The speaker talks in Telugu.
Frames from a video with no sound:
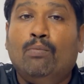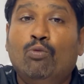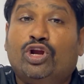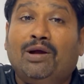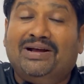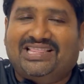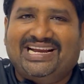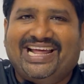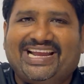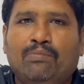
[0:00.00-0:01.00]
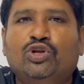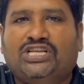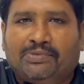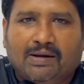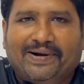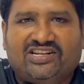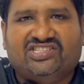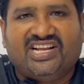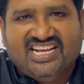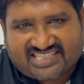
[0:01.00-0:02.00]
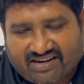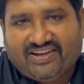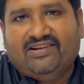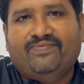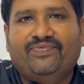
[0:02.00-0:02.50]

ముఖ్యమంత్రి గారికే ముచ్చమట్లు పట్టిస్తున్న ఈ సర్వేలు